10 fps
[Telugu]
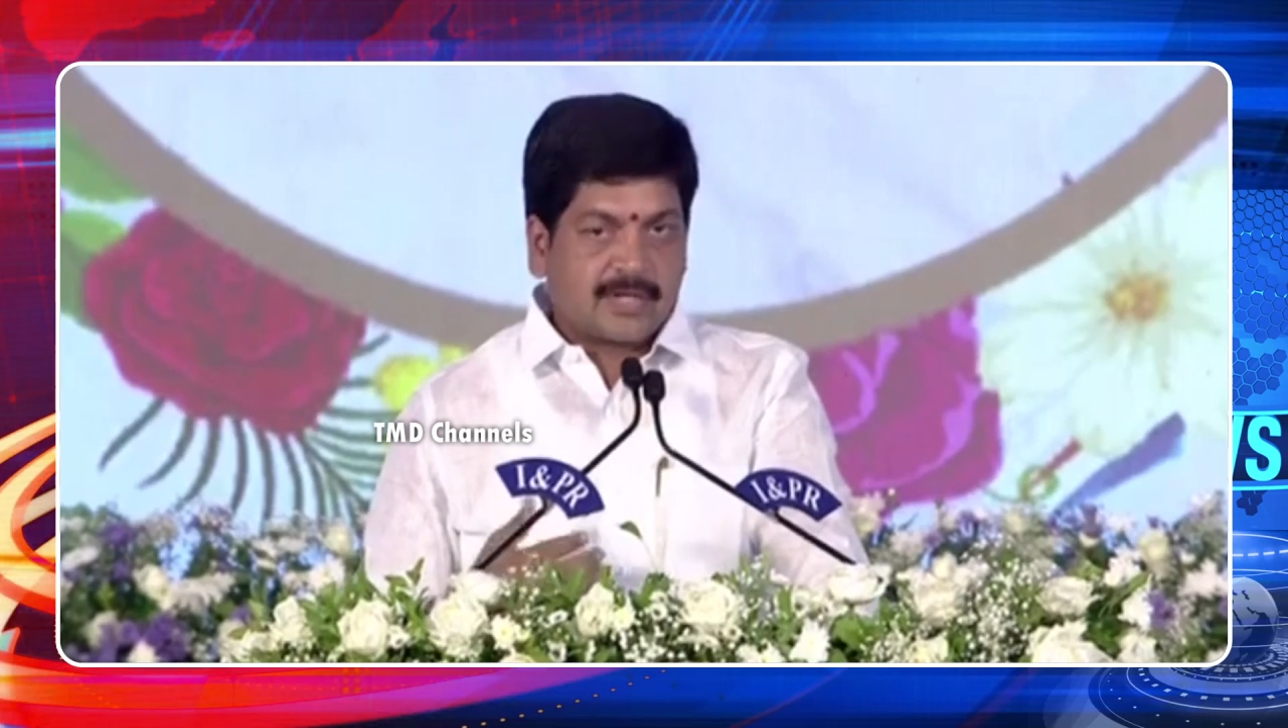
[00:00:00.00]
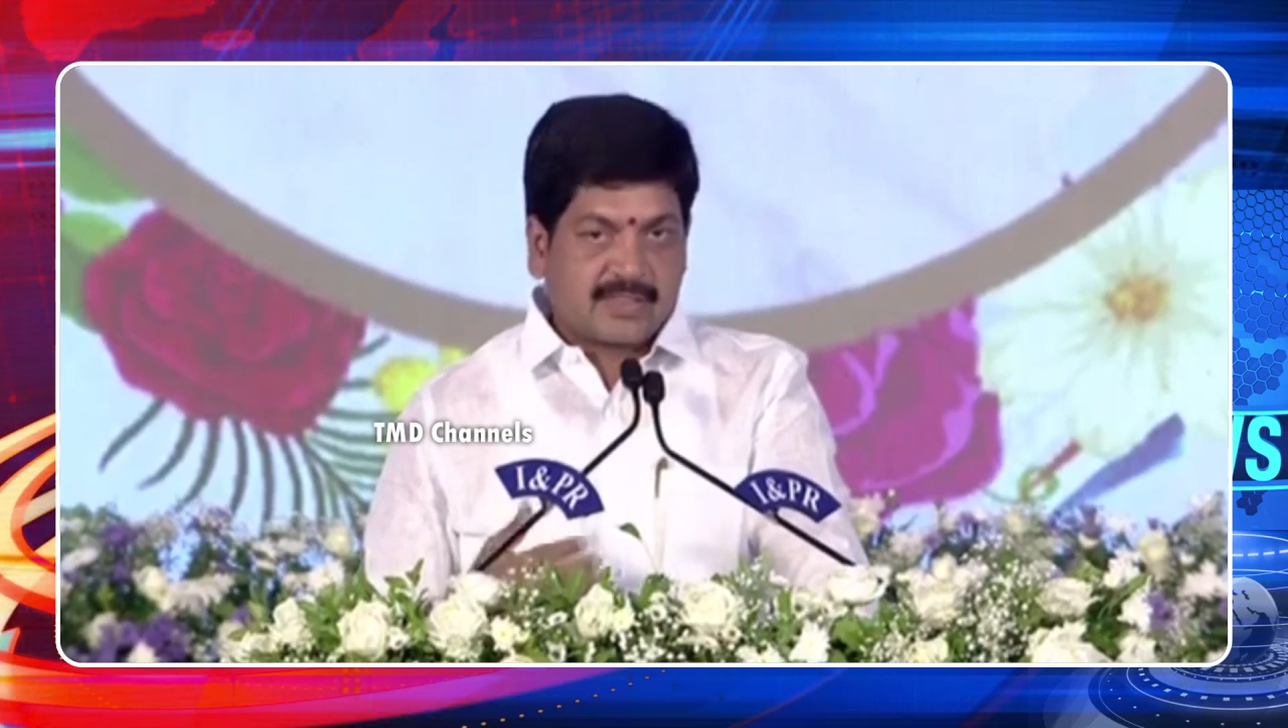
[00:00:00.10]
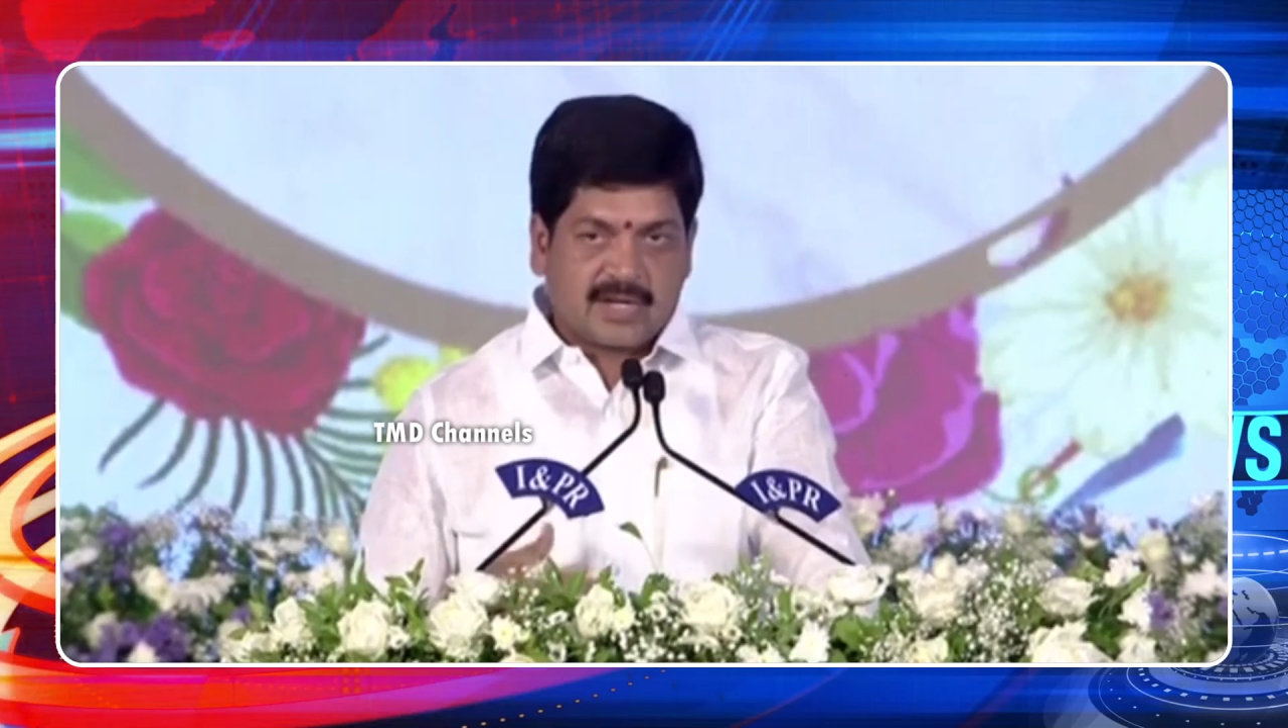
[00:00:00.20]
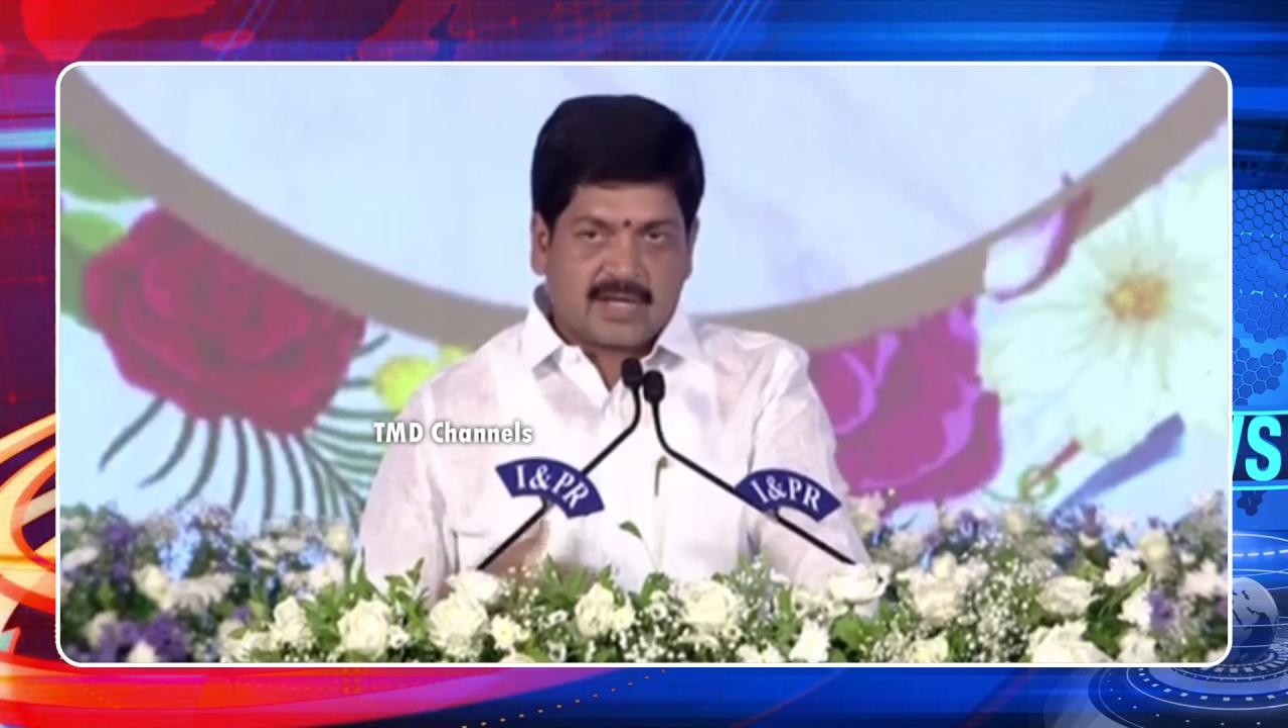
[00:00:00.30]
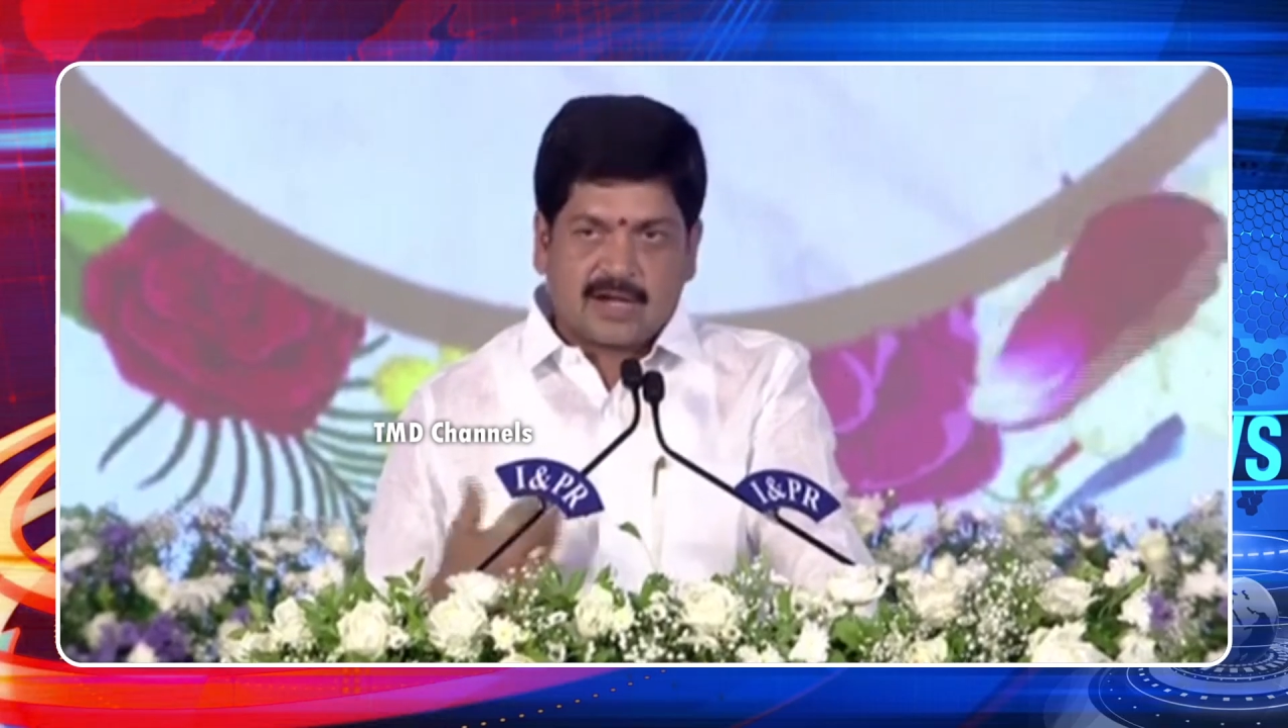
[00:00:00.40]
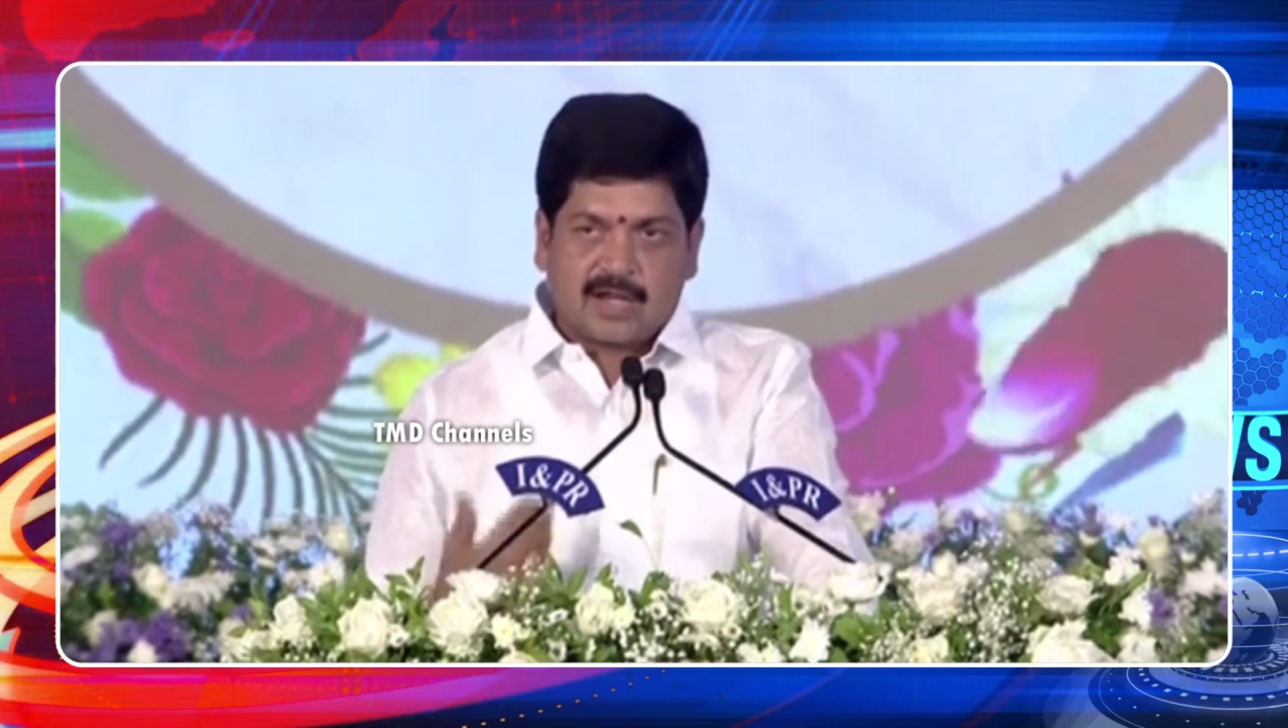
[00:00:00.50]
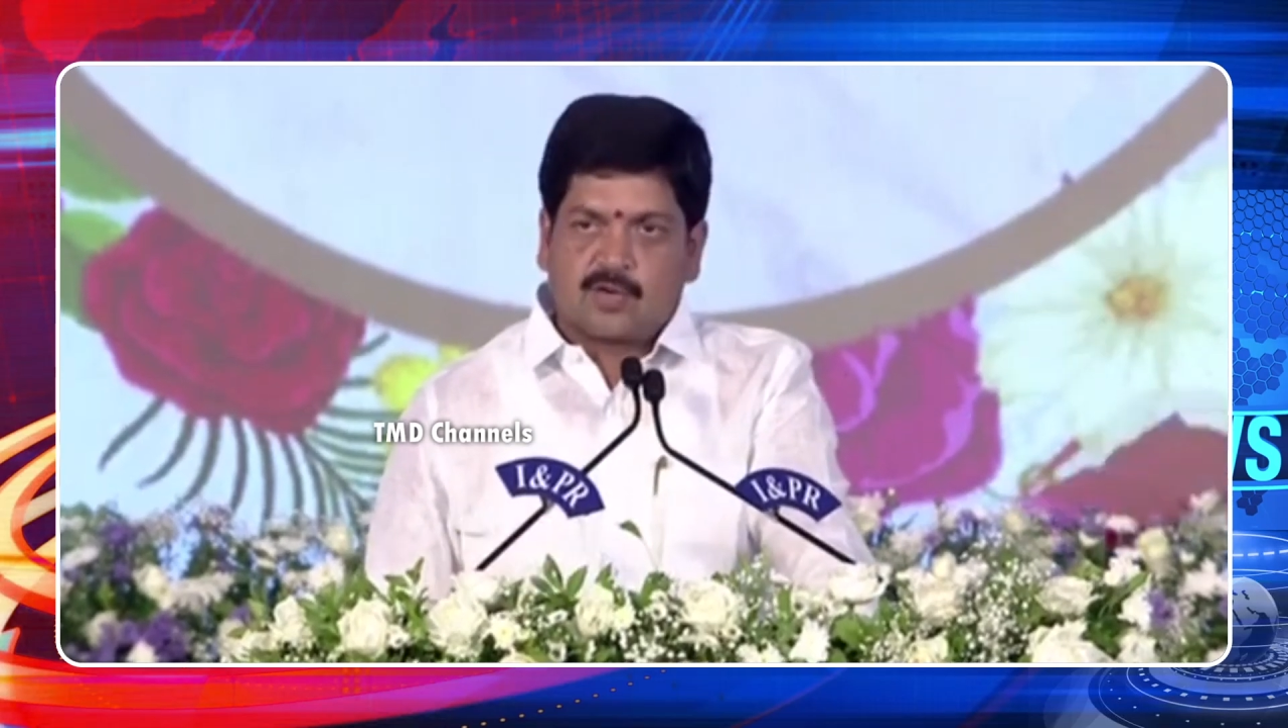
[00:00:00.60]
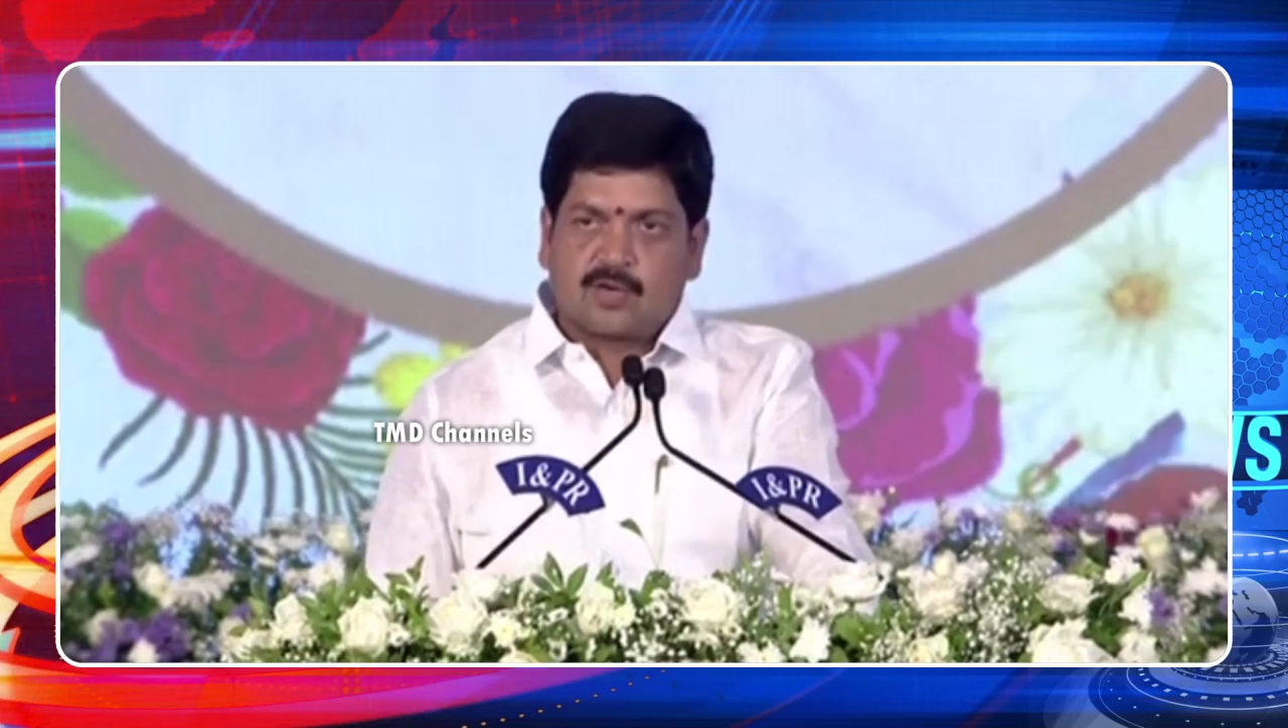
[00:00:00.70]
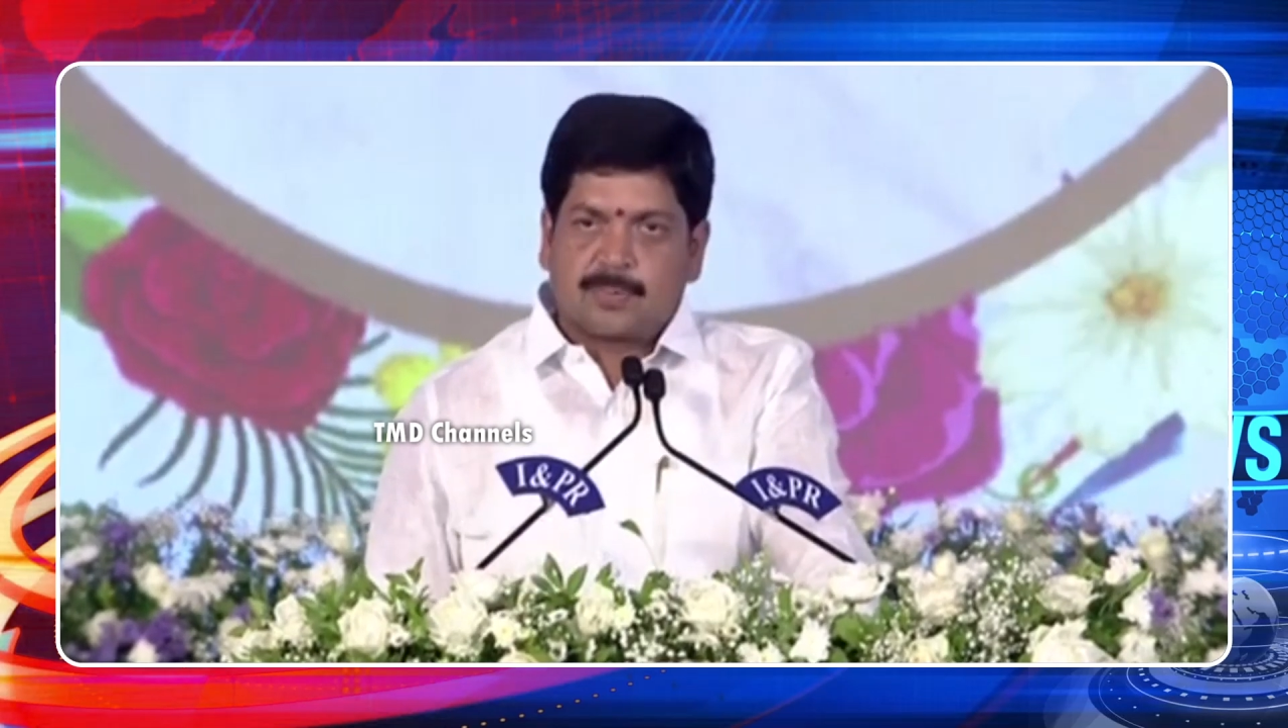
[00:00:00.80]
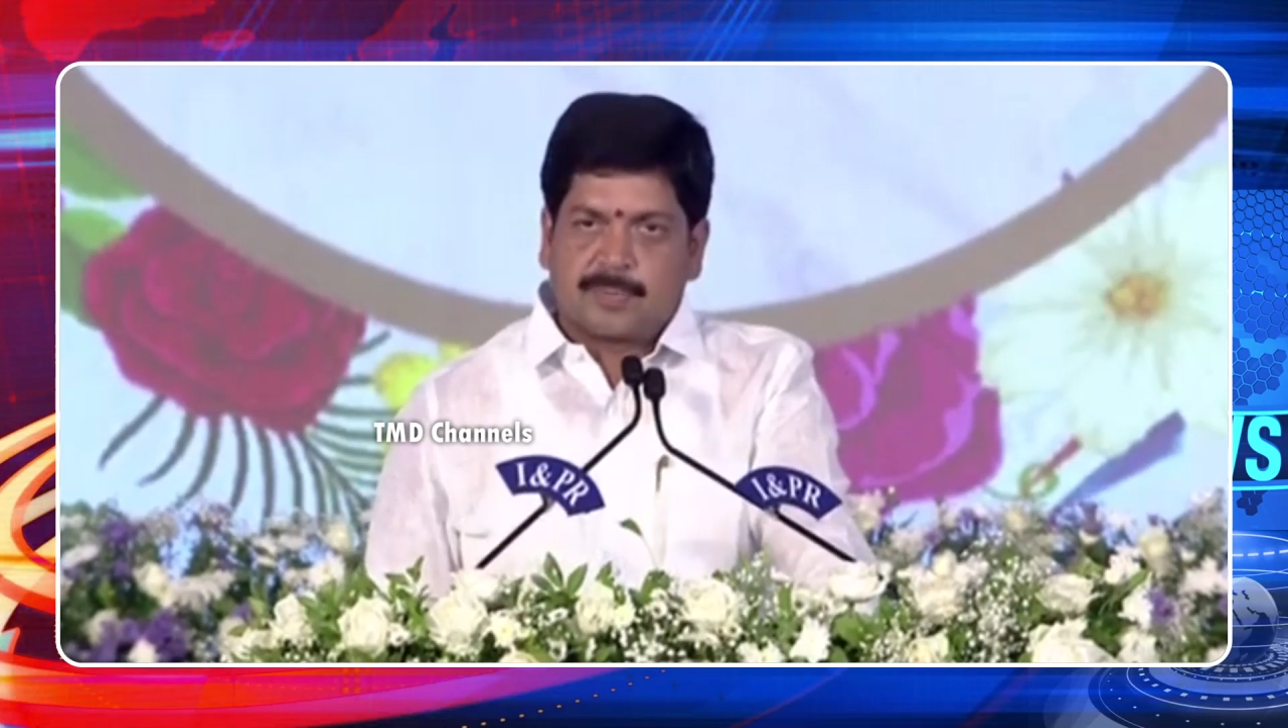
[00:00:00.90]
పత్రికా
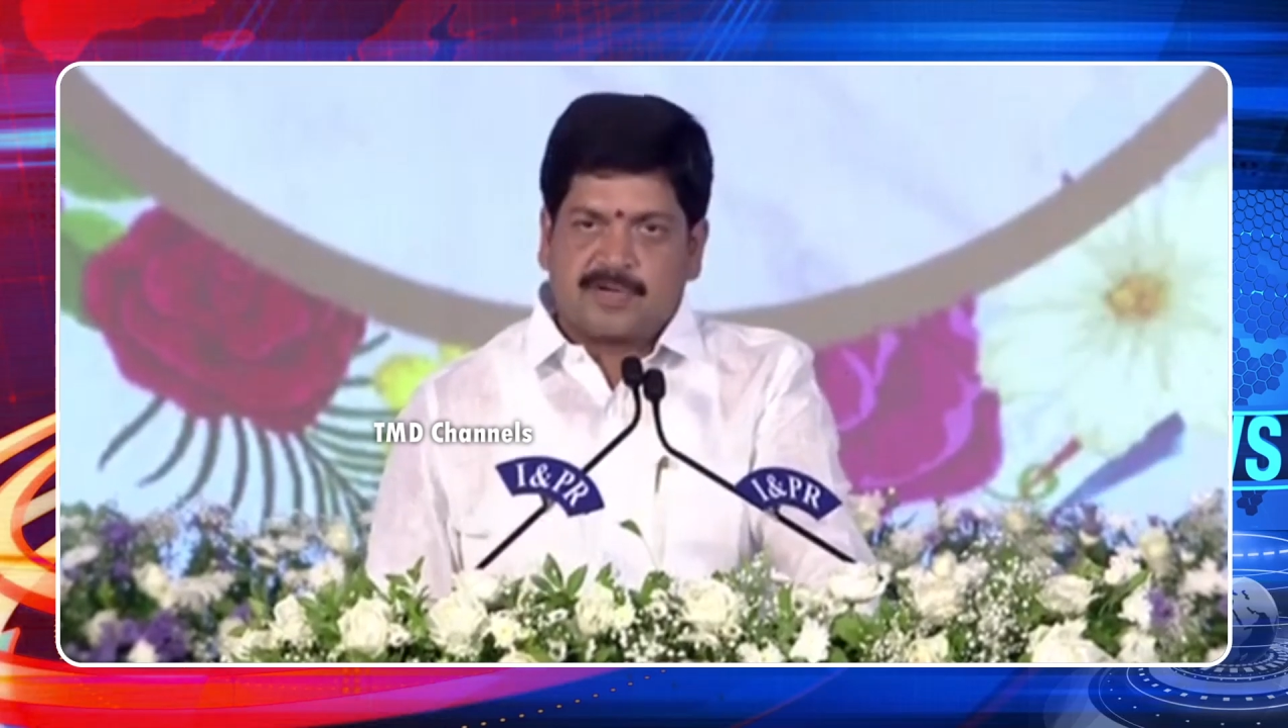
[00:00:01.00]
రంగంలో